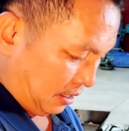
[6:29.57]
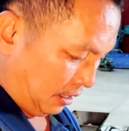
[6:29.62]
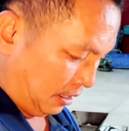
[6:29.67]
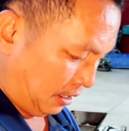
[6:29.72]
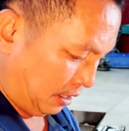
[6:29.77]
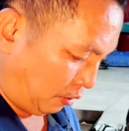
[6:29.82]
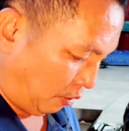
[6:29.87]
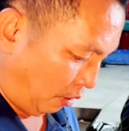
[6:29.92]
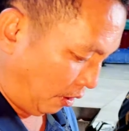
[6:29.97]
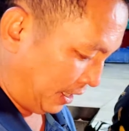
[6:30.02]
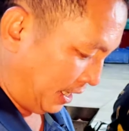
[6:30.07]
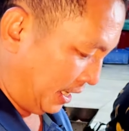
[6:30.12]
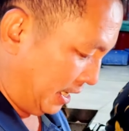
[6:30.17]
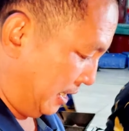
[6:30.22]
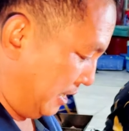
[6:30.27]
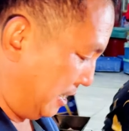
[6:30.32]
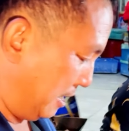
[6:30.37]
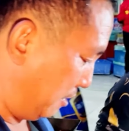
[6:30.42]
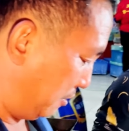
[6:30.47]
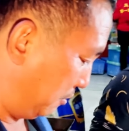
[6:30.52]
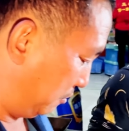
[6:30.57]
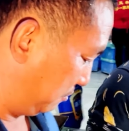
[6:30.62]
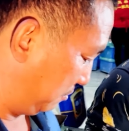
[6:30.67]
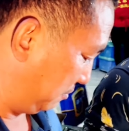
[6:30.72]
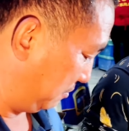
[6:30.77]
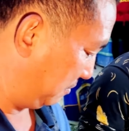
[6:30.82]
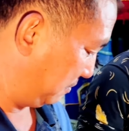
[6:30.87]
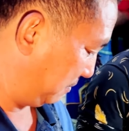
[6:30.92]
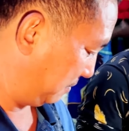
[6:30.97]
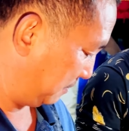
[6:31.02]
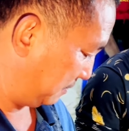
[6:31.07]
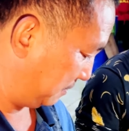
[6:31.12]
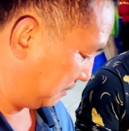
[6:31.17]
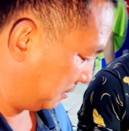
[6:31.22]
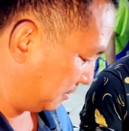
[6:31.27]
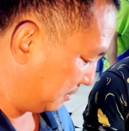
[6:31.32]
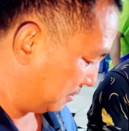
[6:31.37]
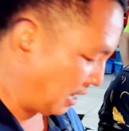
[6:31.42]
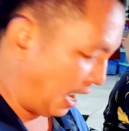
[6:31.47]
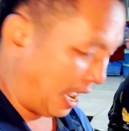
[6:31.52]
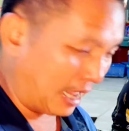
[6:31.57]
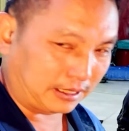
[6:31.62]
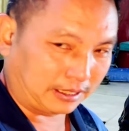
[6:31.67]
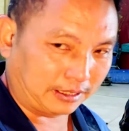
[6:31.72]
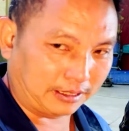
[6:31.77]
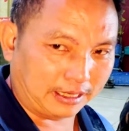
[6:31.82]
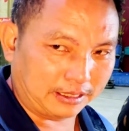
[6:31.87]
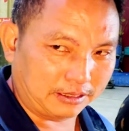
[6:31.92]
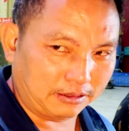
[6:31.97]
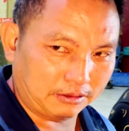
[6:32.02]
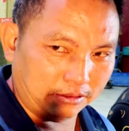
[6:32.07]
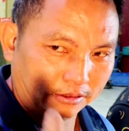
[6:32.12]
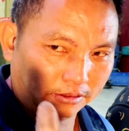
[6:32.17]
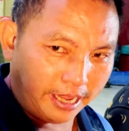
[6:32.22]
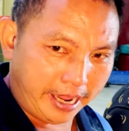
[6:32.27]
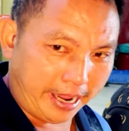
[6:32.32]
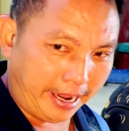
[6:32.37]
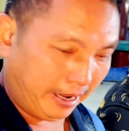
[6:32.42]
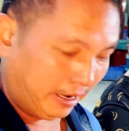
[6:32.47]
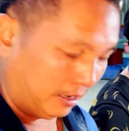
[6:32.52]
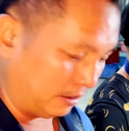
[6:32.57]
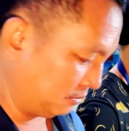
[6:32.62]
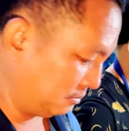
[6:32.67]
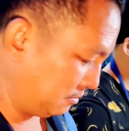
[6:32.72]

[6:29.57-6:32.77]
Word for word: 德国的也有，他吃的就是耶。